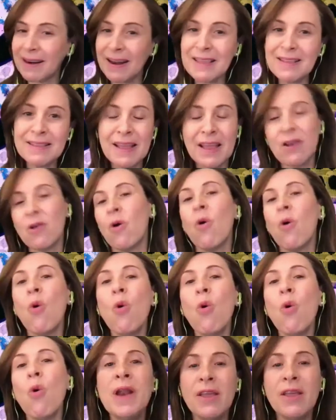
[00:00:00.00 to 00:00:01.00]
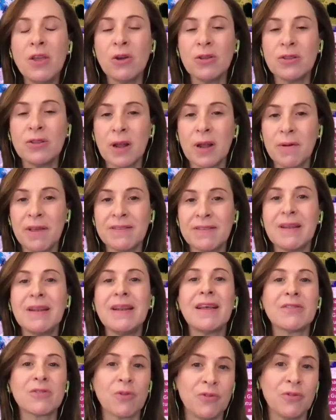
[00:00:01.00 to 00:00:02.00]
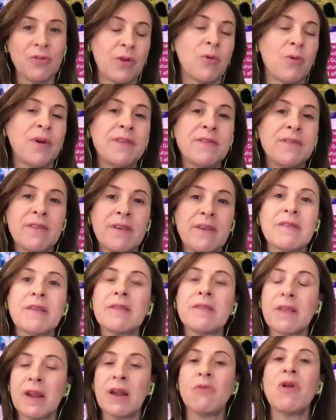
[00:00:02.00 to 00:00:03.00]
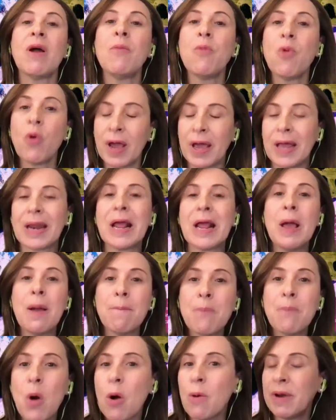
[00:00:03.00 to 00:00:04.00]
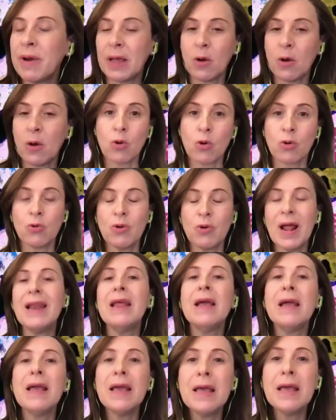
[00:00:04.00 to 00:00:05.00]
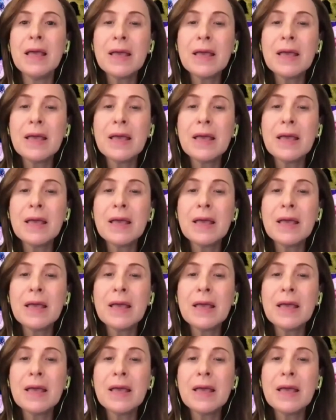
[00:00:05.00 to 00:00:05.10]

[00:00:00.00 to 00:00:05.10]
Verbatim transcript: reitero, una y otra vez las consecuencias de tener una mujer pobre o rural